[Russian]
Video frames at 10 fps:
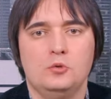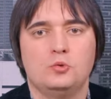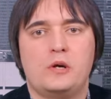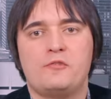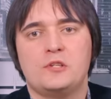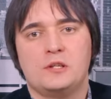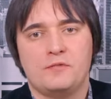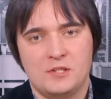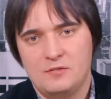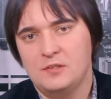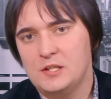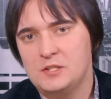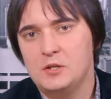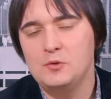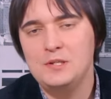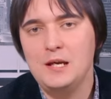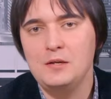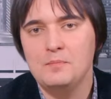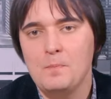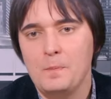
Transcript: лукашенковской власти людей.